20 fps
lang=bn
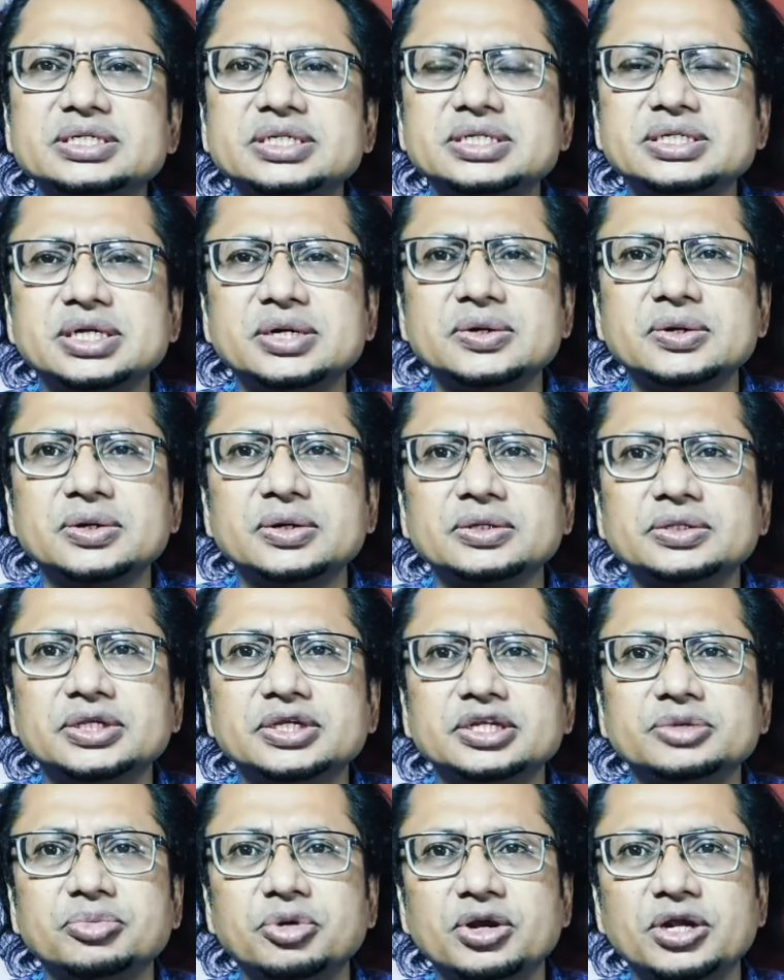সেটা হলো
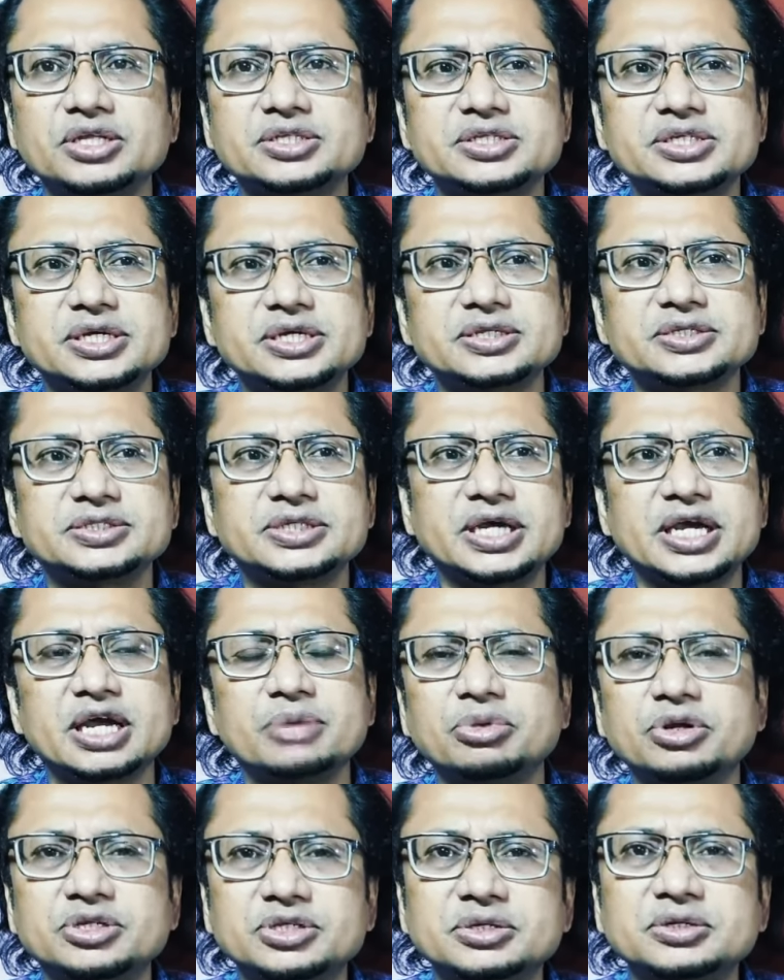তিনি বলেছেন যে হ্যাঁ
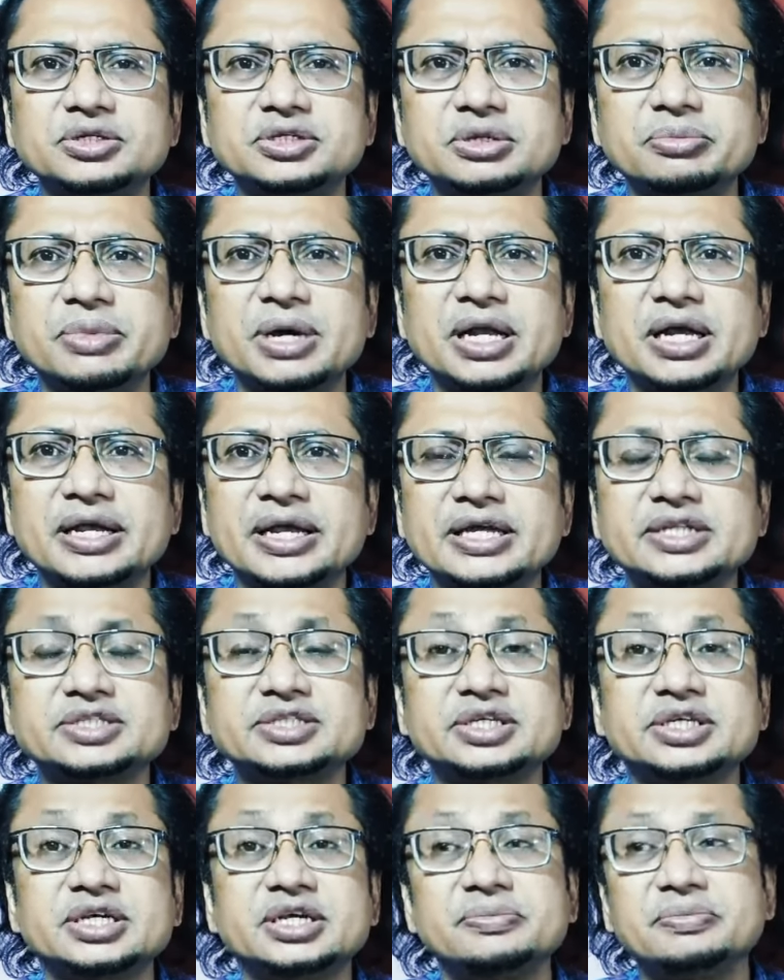পুলিশের গুলিতে মারা
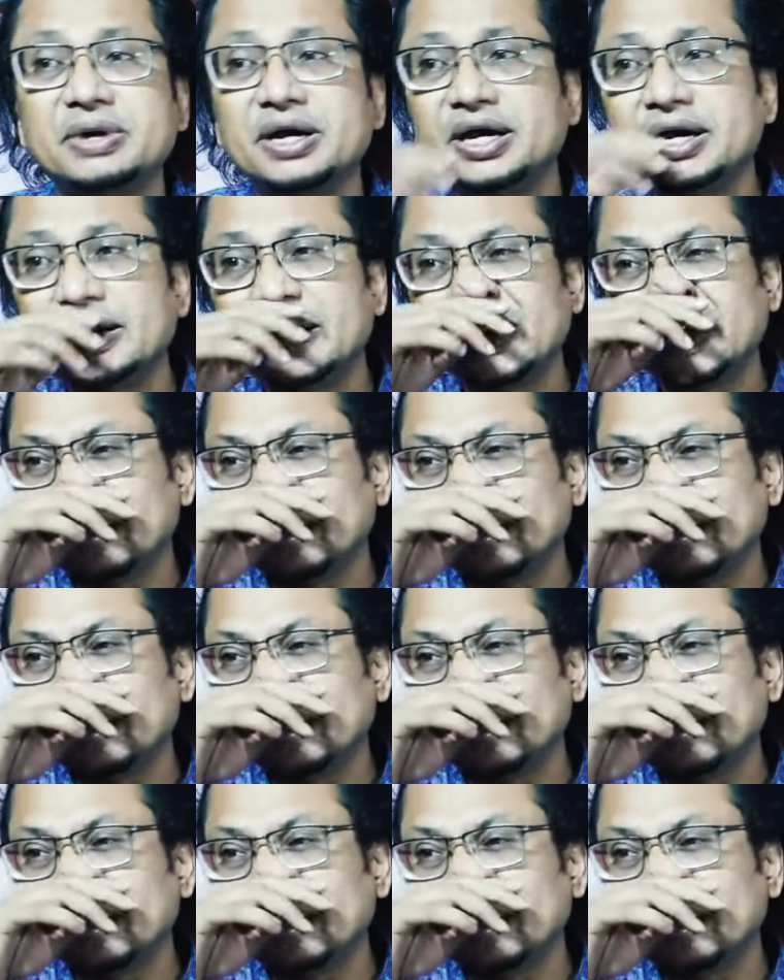গেছে বা